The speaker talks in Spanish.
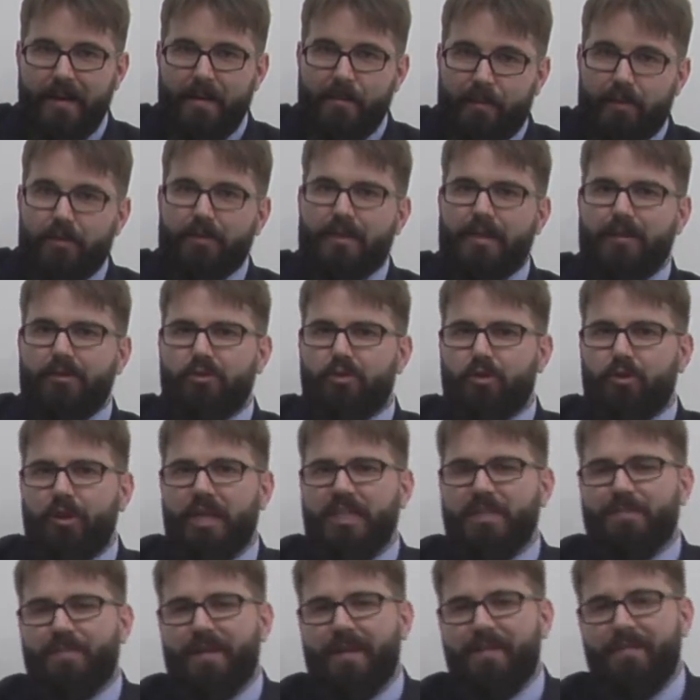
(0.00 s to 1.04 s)
Por lo tanto,
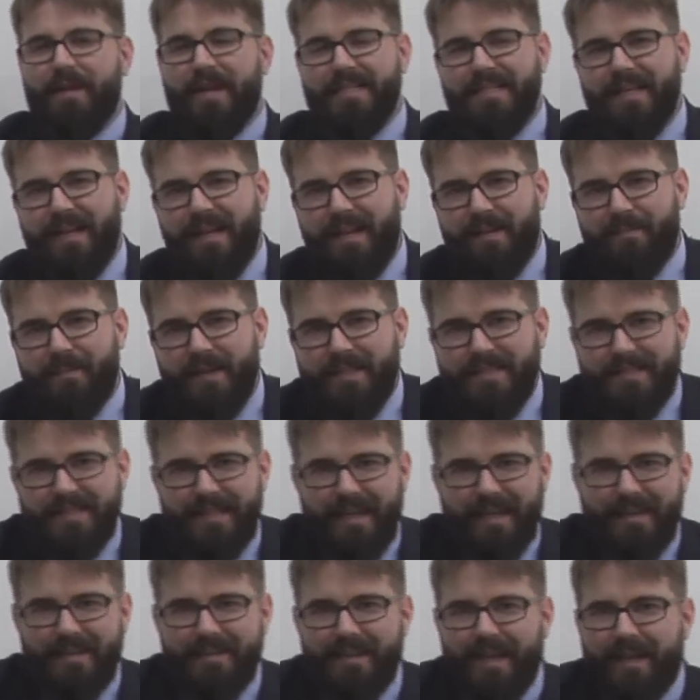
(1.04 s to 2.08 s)
las primeras alarmas
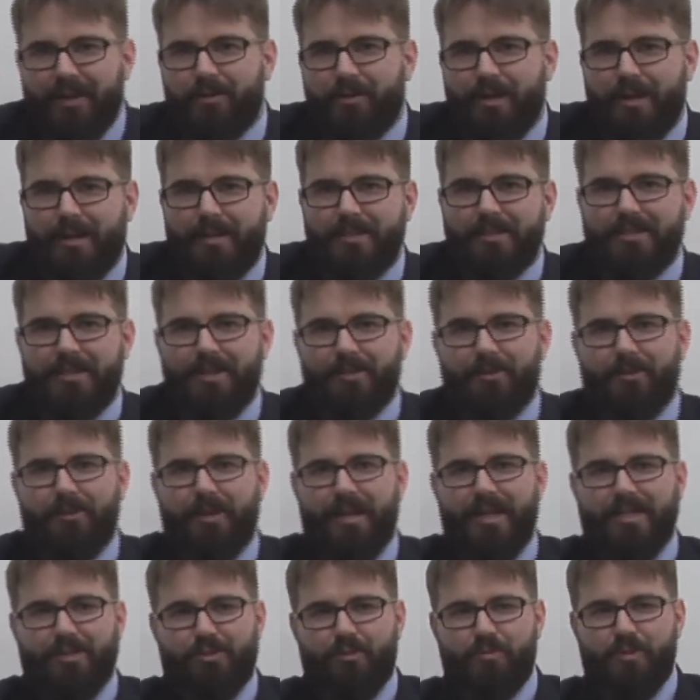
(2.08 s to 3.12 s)
saltaron en el seno de
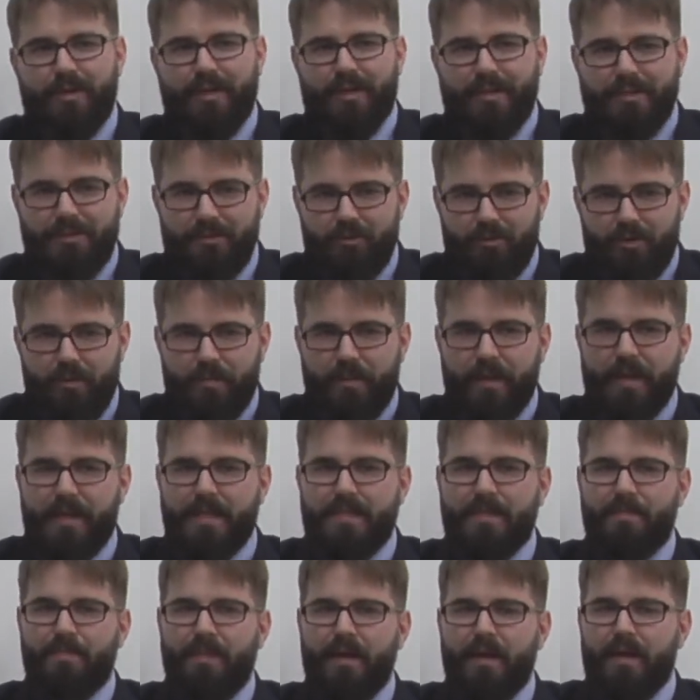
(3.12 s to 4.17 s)
las comunidades
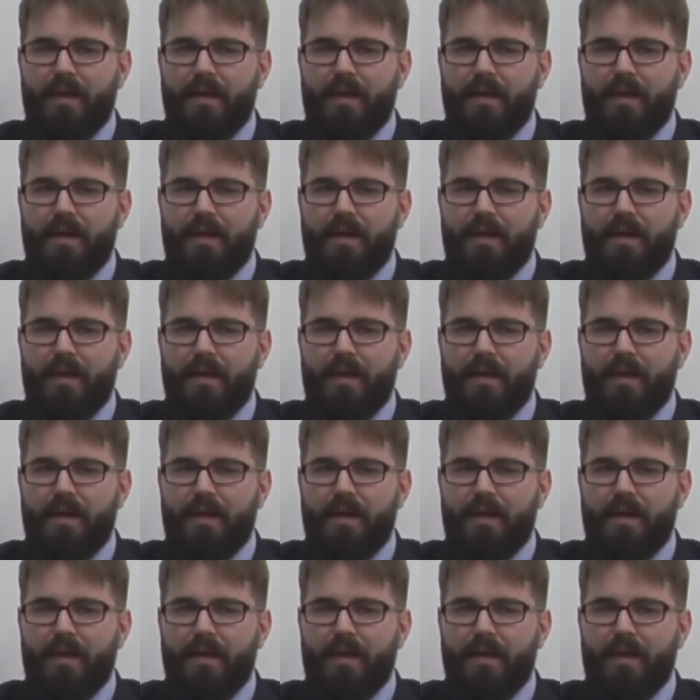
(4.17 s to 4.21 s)
europeas.